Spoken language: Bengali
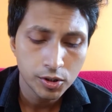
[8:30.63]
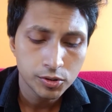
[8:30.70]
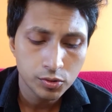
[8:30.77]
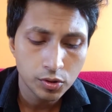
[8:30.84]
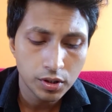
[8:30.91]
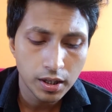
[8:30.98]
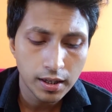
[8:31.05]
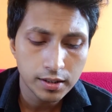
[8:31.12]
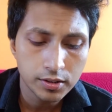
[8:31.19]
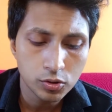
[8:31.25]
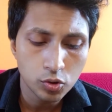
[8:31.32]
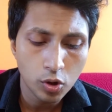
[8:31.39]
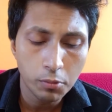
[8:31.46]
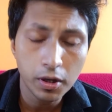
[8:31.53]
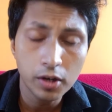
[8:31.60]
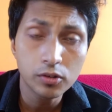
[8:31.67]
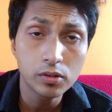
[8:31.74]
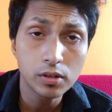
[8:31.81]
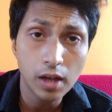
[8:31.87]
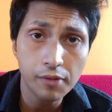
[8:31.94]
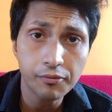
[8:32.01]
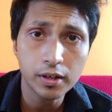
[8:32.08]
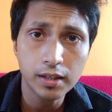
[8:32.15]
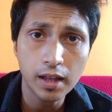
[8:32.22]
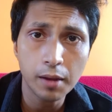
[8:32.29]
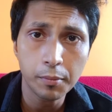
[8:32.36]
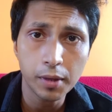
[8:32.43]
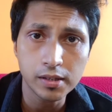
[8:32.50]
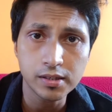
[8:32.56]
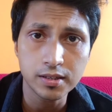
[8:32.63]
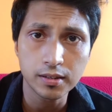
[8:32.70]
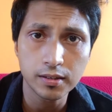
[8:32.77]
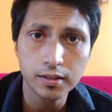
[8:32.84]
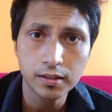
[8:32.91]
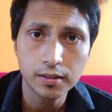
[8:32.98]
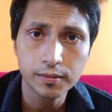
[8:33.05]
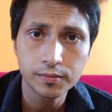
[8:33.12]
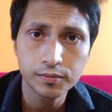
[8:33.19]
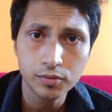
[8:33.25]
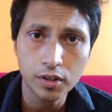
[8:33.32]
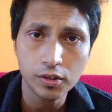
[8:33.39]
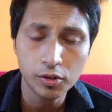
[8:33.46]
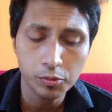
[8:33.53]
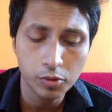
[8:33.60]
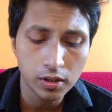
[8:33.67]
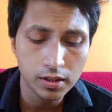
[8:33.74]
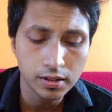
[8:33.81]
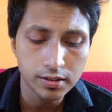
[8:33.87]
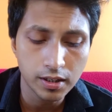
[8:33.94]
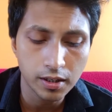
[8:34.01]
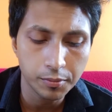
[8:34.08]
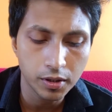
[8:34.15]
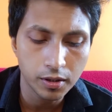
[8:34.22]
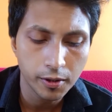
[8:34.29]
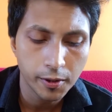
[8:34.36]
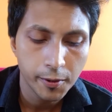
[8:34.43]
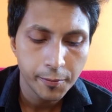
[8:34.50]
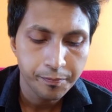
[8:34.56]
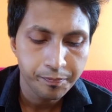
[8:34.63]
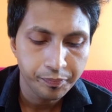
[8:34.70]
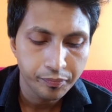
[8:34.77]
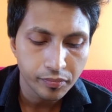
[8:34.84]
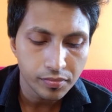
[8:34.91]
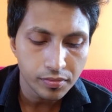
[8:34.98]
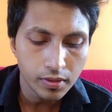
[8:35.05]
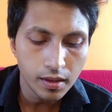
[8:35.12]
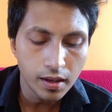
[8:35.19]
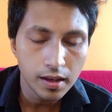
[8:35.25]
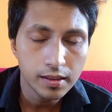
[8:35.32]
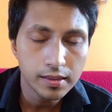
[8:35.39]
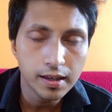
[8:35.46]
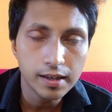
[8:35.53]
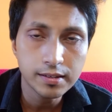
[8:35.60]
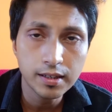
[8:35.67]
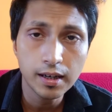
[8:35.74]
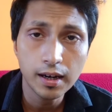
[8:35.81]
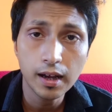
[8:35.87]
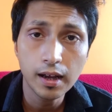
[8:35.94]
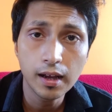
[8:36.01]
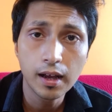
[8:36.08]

তো ঠিক আছে সবারই লাইফের দাম আছে তো এটি বলতে চাই আমি তাছাড়া